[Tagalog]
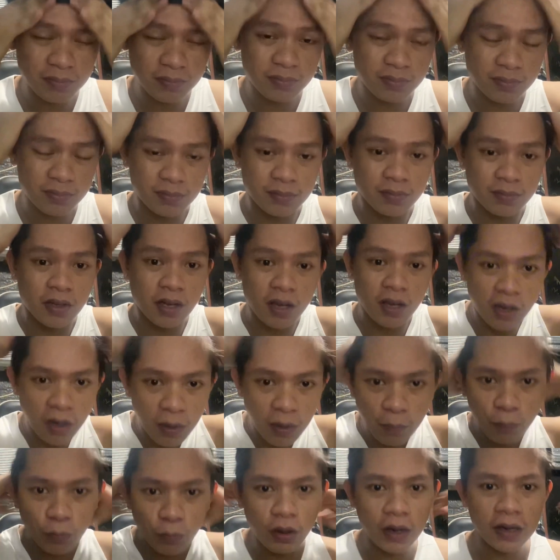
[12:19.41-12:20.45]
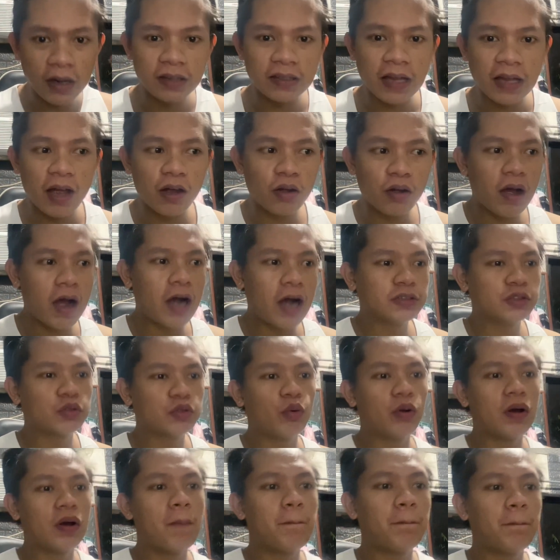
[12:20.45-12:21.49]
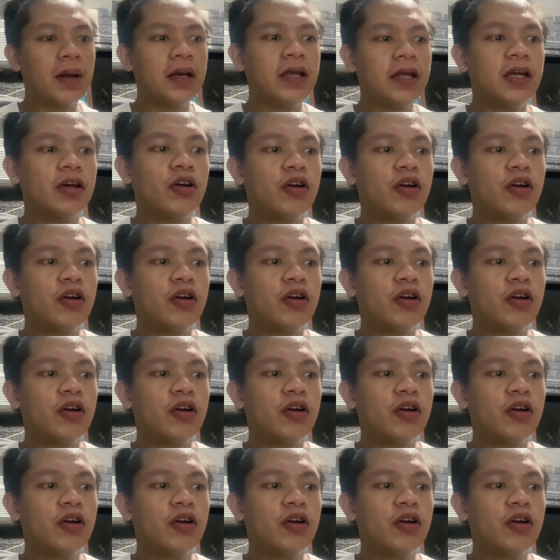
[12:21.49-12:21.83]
Ikaw lang wag mo kami